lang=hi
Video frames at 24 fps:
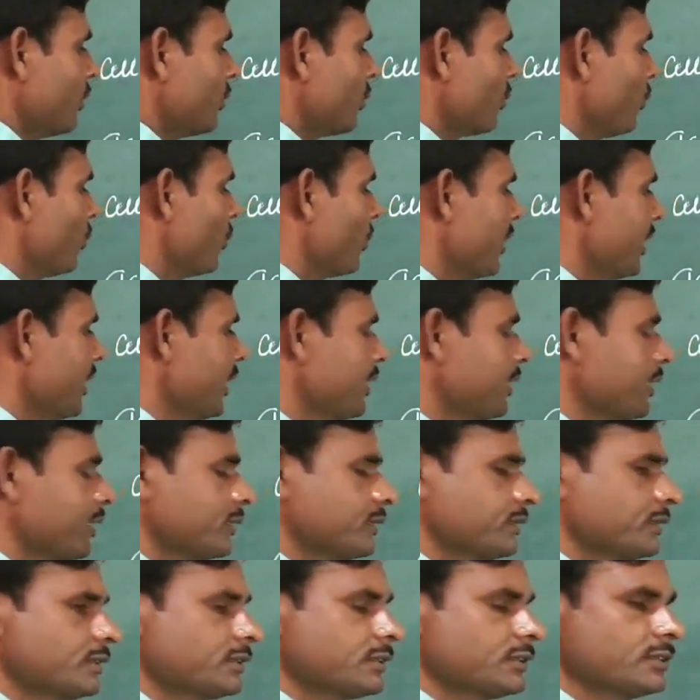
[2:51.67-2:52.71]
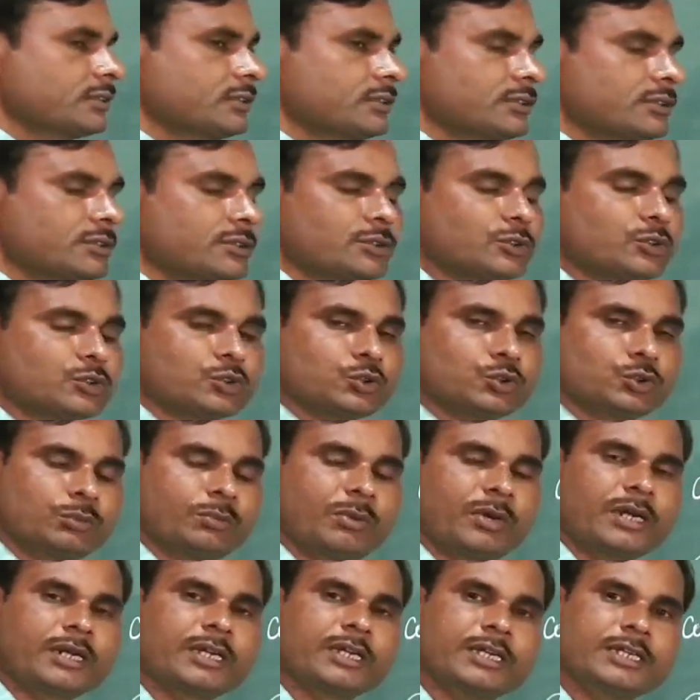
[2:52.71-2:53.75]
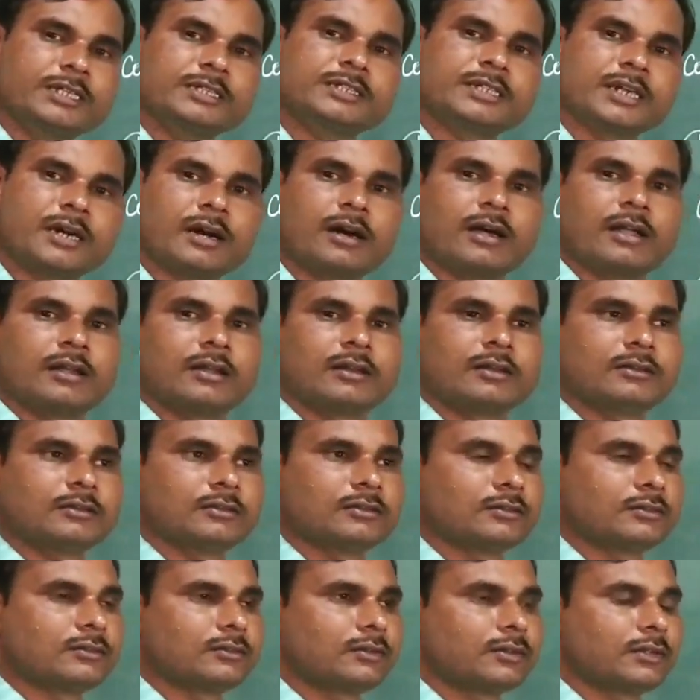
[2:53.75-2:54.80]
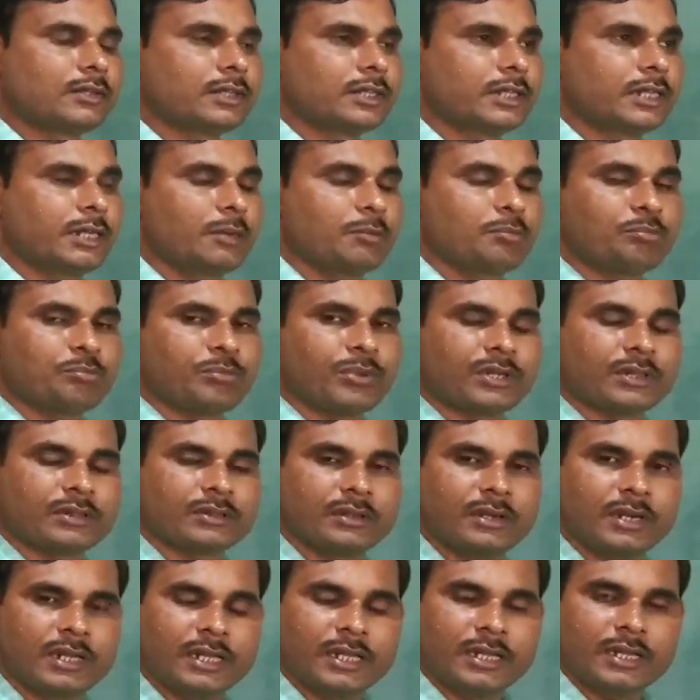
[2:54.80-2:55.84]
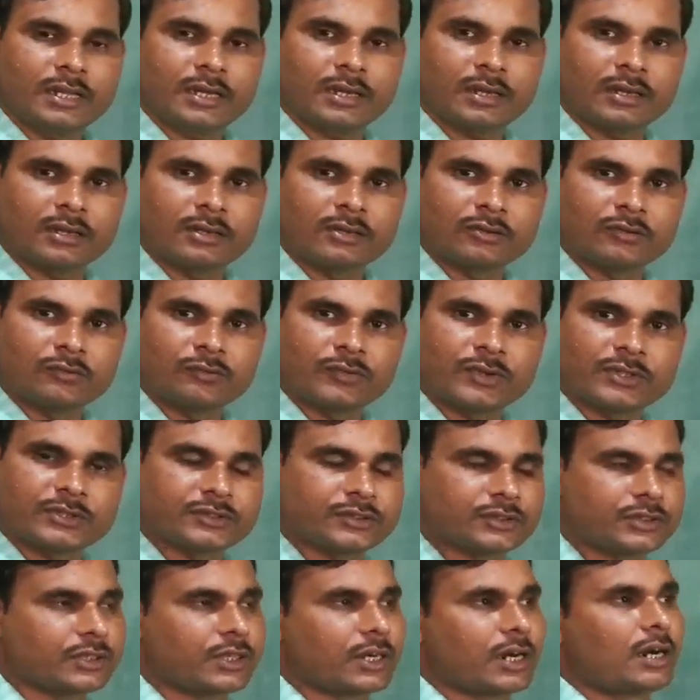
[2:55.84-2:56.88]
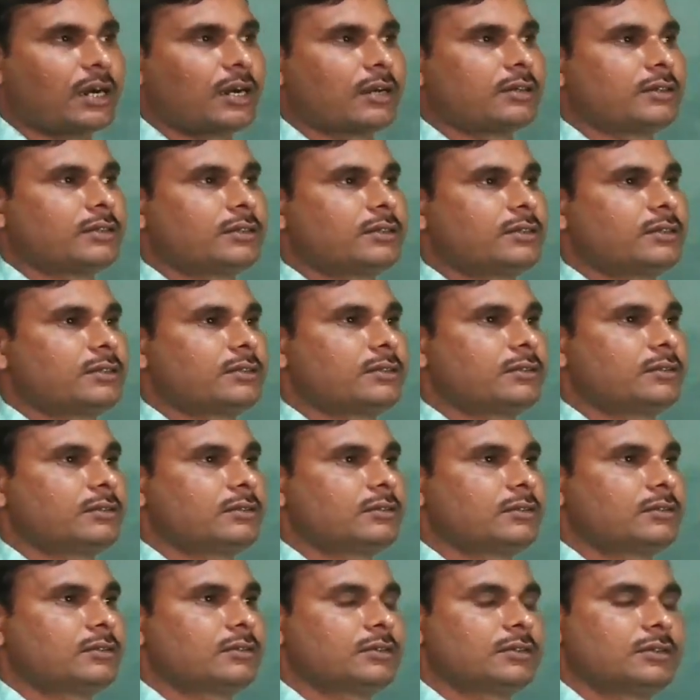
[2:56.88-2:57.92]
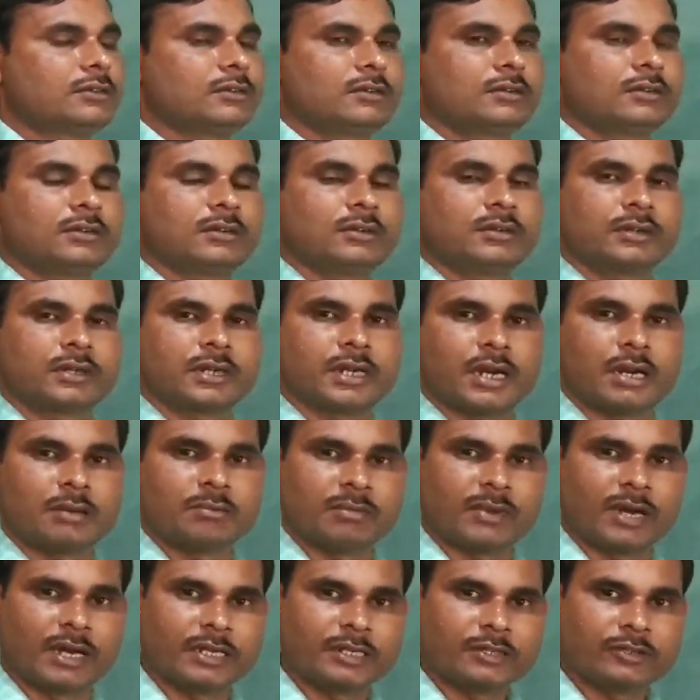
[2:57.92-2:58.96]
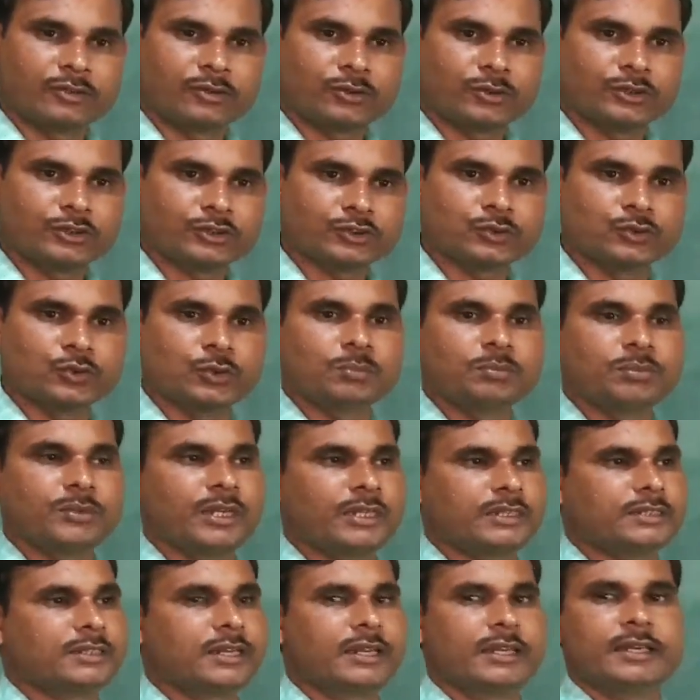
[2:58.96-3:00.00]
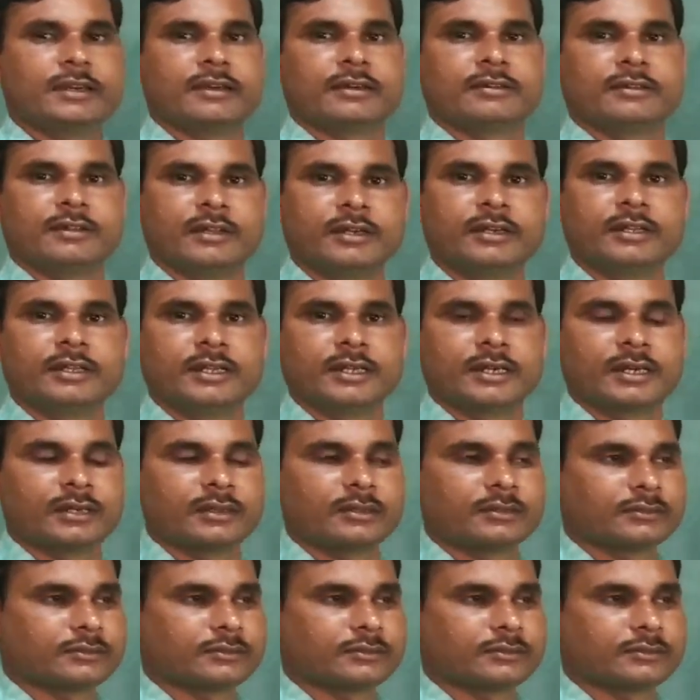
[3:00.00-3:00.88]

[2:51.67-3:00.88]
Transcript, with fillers: क्वेरिकस सुबर की छाल कि पतले अनुप्रस्थ काट का माइक्रोस्कोप के जरिए अध्ययन किया